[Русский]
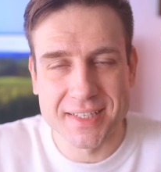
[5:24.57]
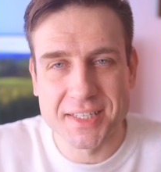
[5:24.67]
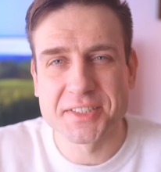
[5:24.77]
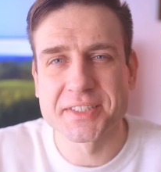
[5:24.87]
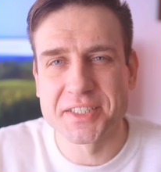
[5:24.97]
на
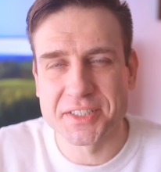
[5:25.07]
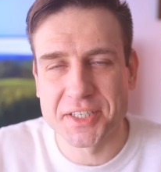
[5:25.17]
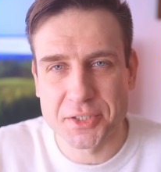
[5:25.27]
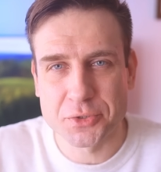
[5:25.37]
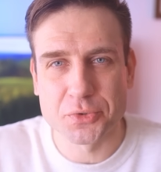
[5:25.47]

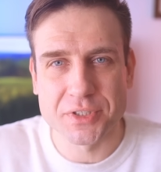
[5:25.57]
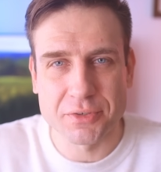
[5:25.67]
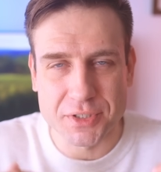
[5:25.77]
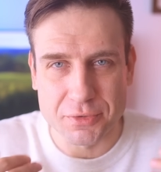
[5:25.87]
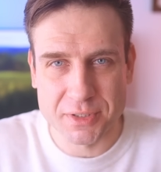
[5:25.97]
нарциссический ресурс, на
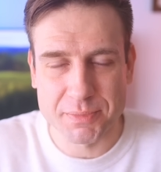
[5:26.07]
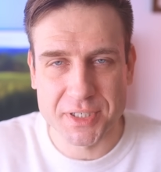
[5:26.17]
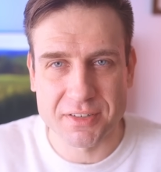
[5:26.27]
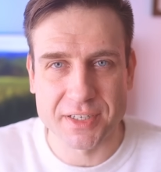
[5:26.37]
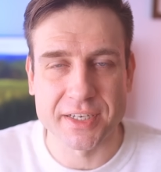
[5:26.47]
вот это вот
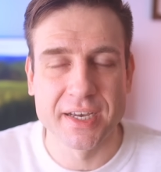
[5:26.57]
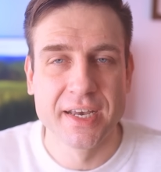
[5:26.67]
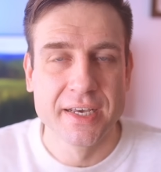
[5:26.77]
сопереживание.